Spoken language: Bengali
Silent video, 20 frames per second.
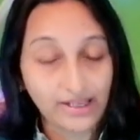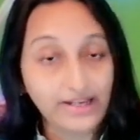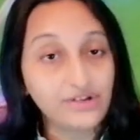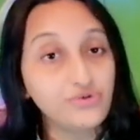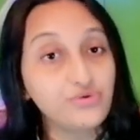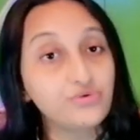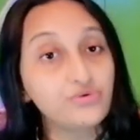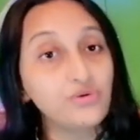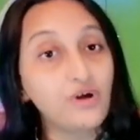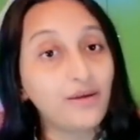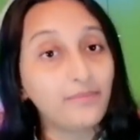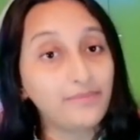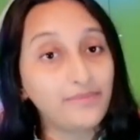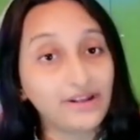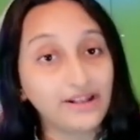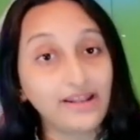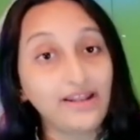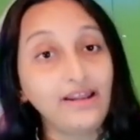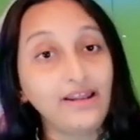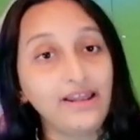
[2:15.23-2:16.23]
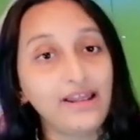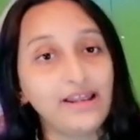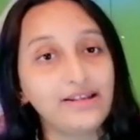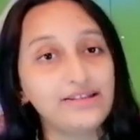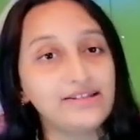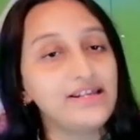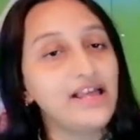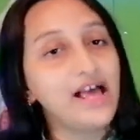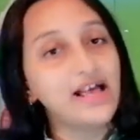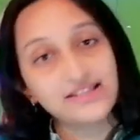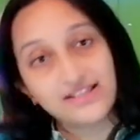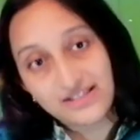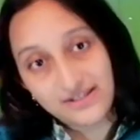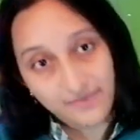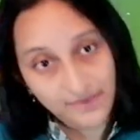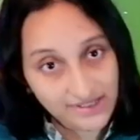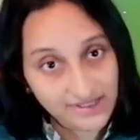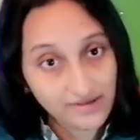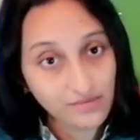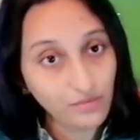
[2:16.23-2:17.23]
এর জন্য আপনাকে একটি
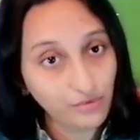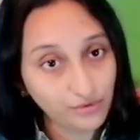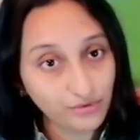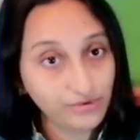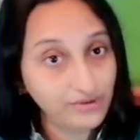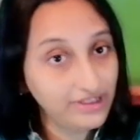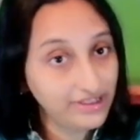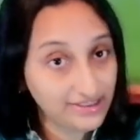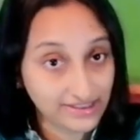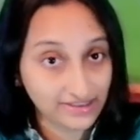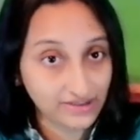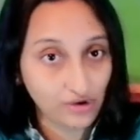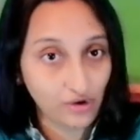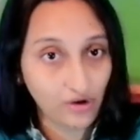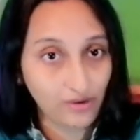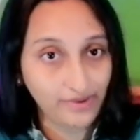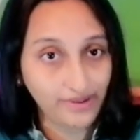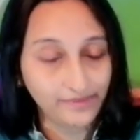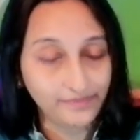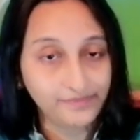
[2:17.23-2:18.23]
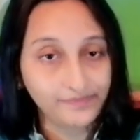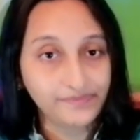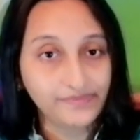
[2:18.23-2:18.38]
অ্যাসেসমেন্টের মধ্য দিয়ে যেতে হবে